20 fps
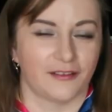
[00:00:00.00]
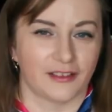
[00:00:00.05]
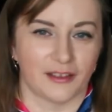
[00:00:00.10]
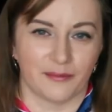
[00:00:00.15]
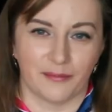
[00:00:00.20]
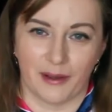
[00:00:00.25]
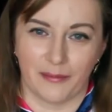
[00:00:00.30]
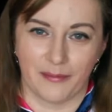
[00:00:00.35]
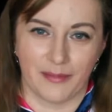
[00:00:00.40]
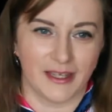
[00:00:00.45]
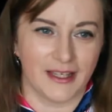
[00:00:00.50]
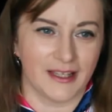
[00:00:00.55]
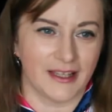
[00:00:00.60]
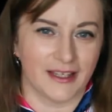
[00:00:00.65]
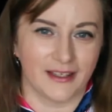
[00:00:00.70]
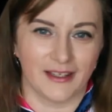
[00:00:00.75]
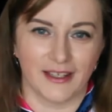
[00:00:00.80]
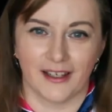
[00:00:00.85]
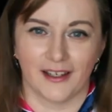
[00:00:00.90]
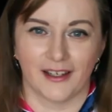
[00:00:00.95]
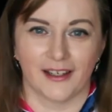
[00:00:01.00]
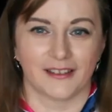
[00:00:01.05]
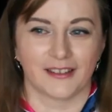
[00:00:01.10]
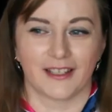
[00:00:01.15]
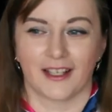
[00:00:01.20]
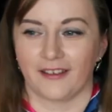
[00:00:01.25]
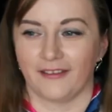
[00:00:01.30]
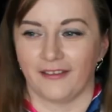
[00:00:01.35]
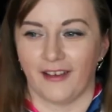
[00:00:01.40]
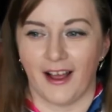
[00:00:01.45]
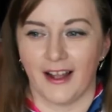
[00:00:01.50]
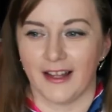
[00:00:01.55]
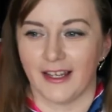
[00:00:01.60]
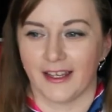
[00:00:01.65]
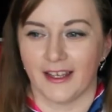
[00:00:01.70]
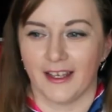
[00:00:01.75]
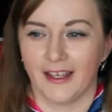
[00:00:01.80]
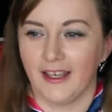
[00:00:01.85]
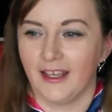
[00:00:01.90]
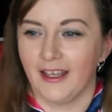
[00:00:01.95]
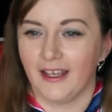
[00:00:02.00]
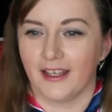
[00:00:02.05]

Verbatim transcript: автомобилей открывали,